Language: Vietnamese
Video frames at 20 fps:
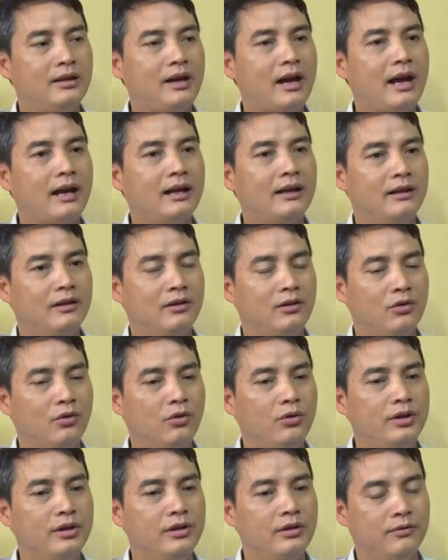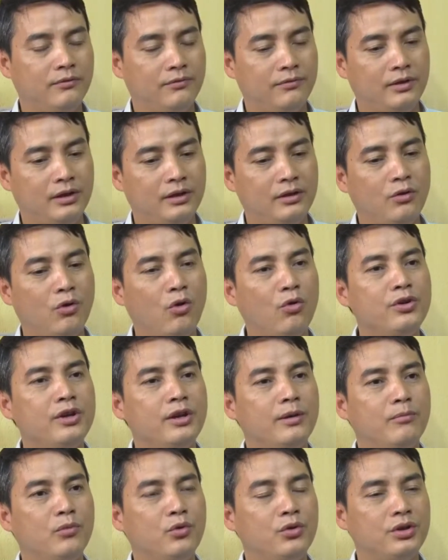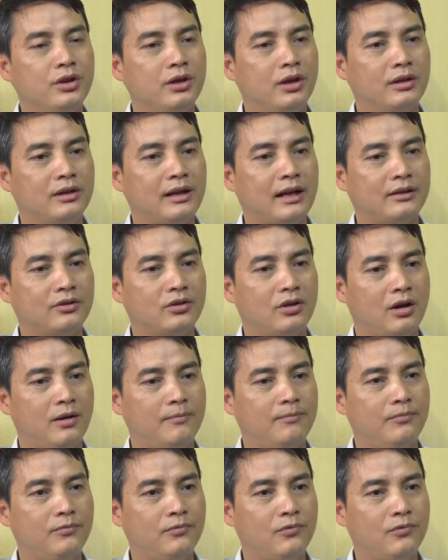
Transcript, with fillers: hai là đối với ô nhiễm môi trường làng xóm